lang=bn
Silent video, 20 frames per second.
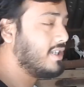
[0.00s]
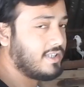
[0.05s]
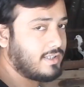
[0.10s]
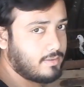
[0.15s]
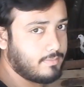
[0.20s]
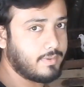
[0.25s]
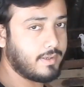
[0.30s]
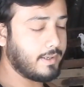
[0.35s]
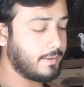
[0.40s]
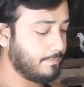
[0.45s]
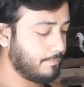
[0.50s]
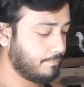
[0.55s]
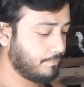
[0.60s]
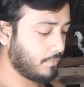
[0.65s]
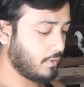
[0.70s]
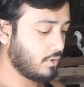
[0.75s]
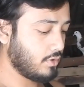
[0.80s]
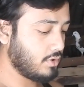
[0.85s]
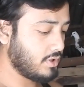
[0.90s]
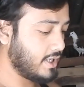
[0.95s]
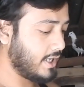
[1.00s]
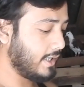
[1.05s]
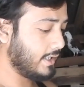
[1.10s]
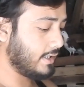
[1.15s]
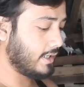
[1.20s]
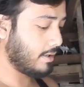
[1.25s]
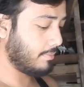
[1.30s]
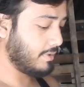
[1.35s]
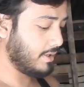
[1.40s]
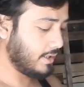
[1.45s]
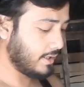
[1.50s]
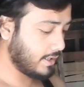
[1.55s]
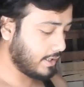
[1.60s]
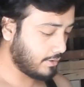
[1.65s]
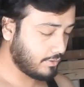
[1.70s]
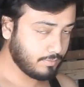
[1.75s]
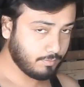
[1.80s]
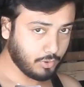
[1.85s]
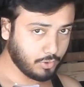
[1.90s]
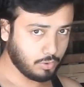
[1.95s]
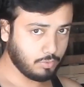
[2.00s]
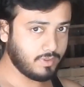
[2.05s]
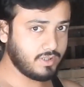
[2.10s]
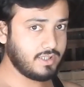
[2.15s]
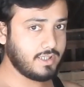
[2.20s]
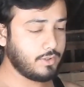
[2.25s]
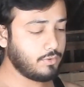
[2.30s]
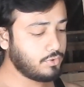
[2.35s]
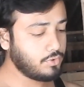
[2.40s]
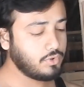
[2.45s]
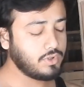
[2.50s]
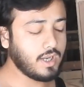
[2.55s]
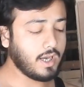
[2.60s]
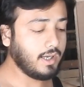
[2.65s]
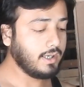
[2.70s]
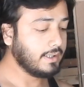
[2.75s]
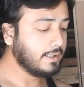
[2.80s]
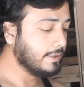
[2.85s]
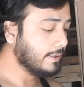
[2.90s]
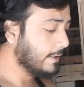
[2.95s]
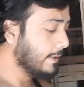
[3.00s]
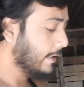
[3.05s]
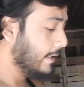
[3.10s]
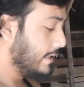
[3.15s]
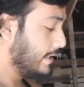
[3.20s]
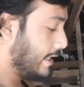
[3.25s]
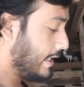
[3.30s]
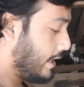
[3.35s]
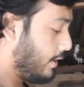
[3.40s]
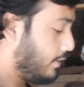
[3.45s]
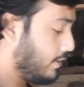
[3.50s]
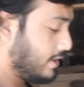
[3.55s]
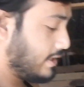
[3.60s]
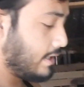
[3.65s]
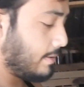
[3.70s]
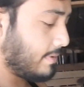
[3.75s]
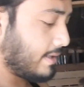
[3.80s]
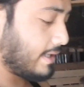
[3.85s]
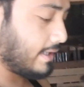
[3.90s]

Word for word: হয়ে যেতে পারে তো সেক্ষেত্রে আমি এখন বর্তমান যে ওষুধটা সেটা হচ্ছে যে